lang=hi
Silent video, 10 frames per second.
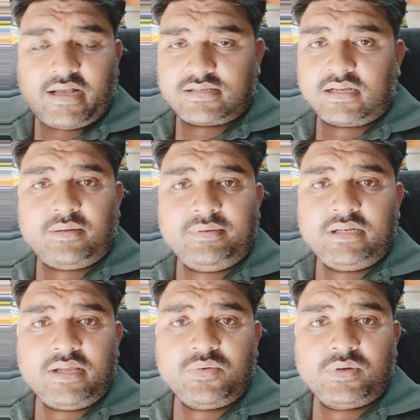ऐसा कभी
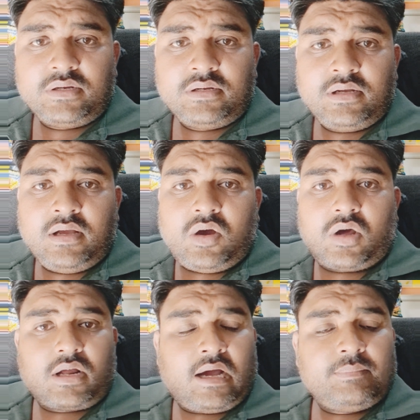नहीं हुआ
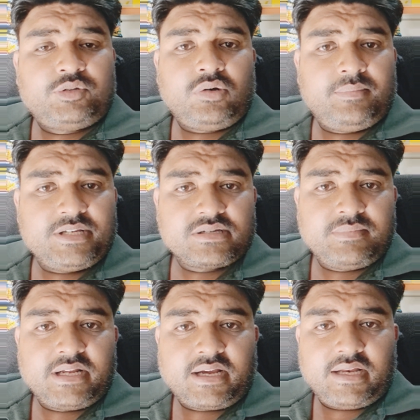और आप तो हमेशा
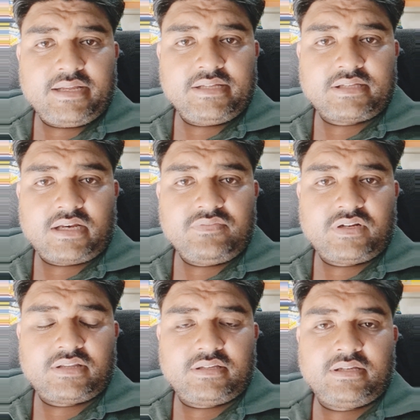मेरे खाने की तारीफ़
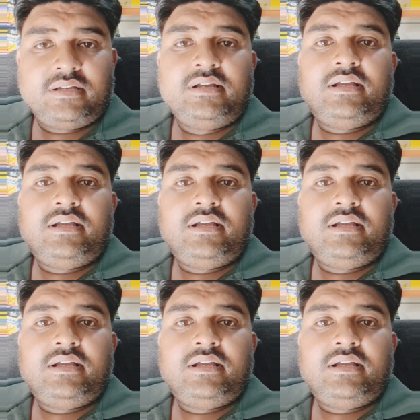करते हैं